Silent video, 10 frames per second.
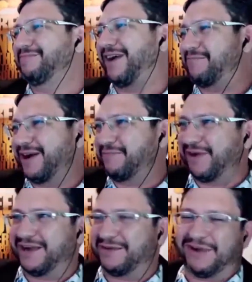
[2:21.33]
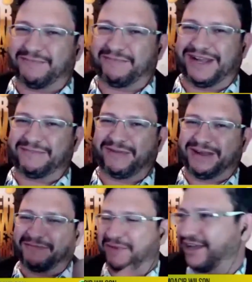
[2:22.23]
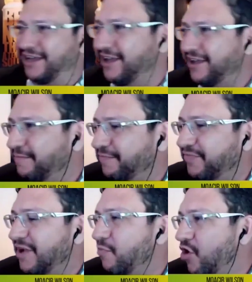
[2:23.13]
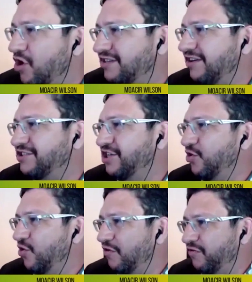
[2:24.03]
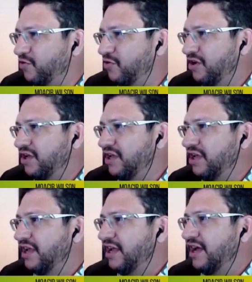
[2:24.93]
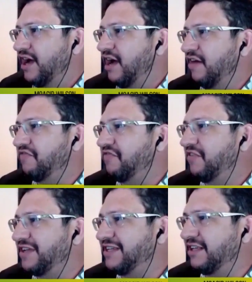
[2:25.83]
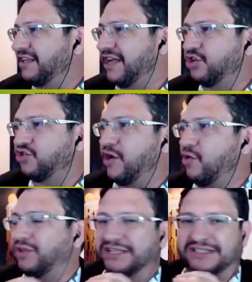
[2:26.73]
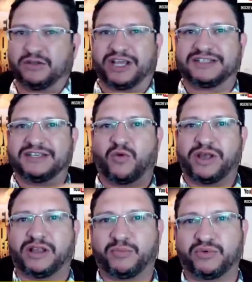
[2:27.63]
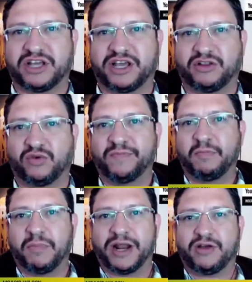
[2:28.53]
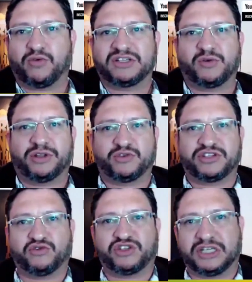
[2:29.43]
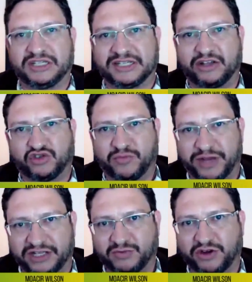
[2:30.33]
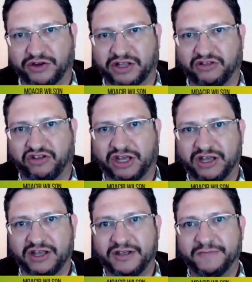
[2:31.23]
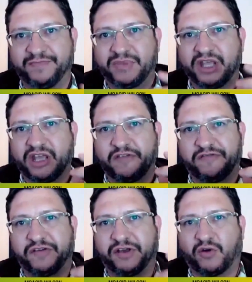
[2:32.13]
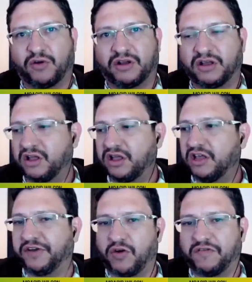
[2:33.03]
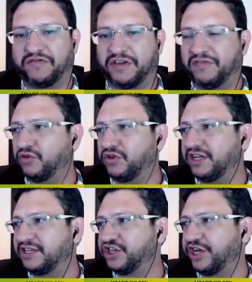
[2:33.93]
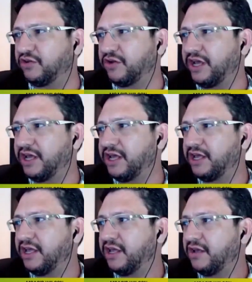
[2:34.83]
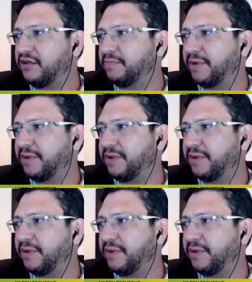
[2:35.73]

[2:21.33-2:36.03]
para, para, para, para. Peraí, peraí, peraí. Mostra de novo a vivacidade. Isso daí é um tecido que é 50% branco e 50% cinza, é isso é. mesmo que eu entendi? Só que parece e cinza. E ficou vivo desse jeito aí? É.